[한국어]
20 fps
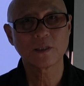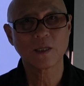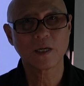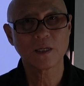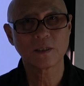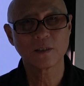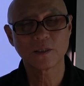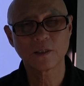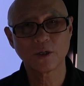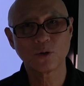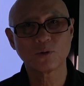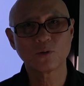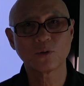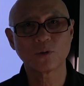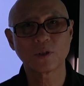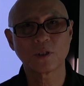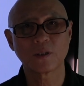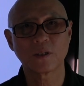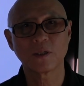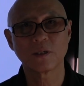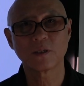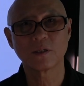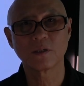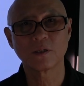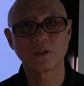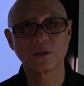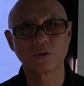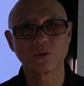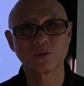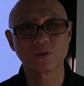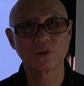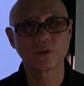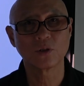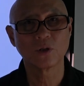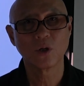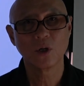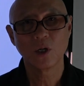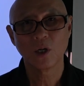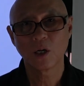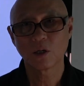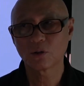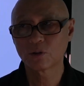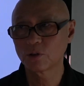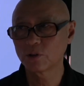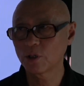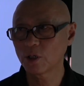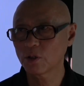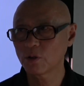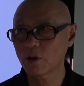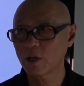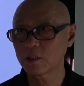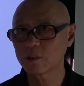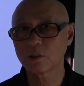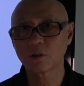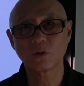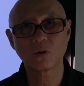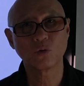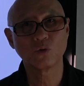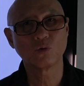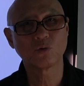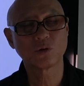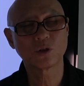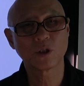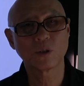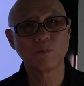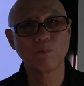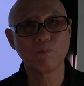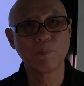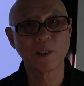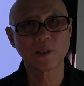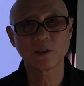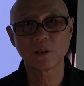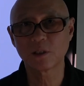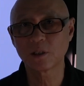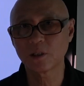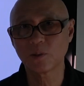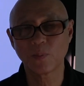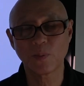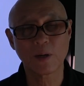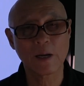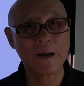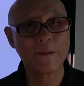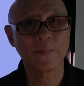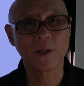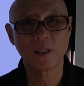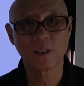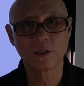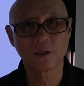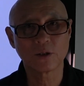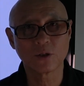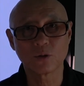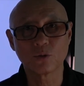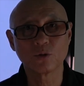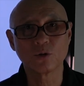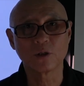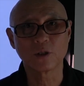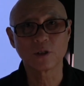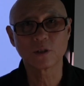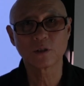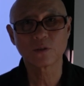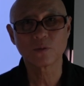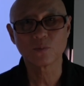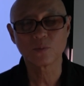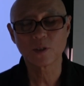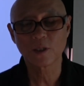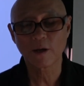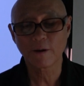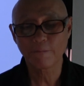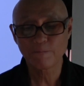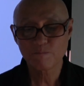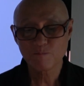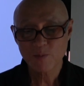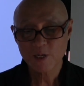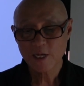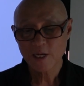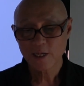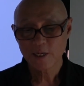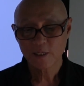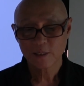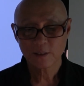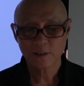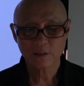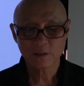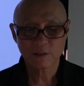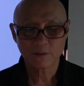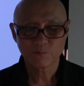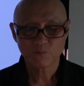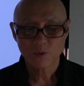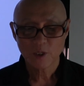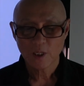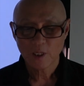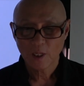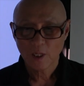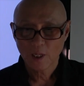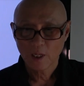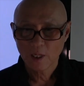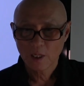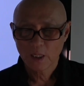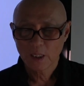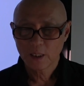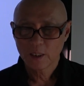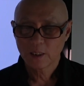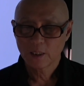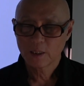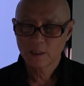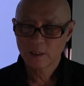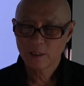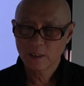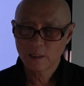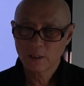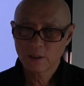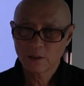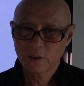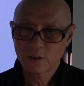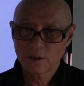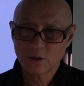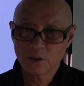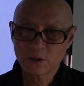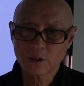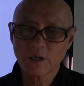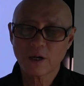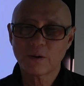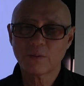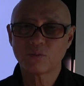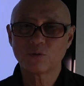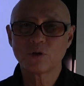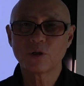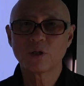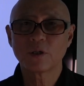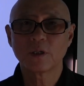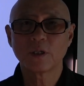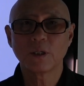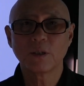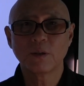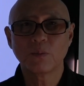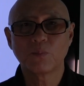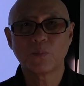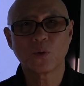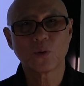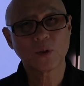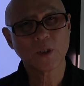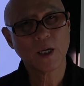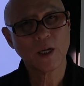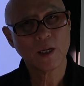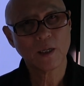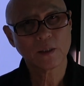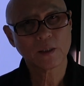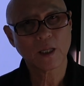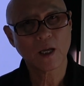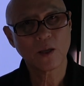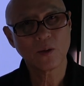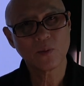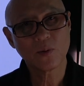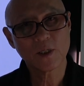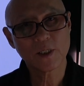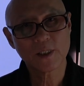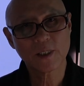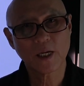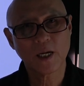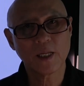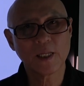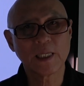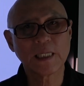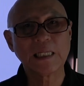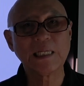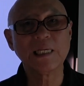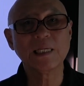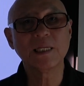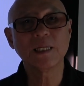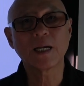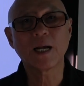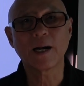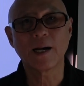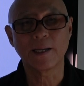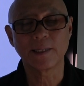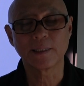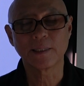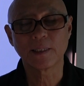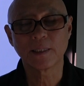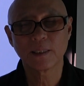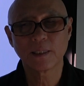사는 최우석 트레이너의 경우는 그래도 아직 60바, 70바 남아있는 경우들이 있습니다. 그래서 이 여자분들이 보다 다이빙 시간이 기니까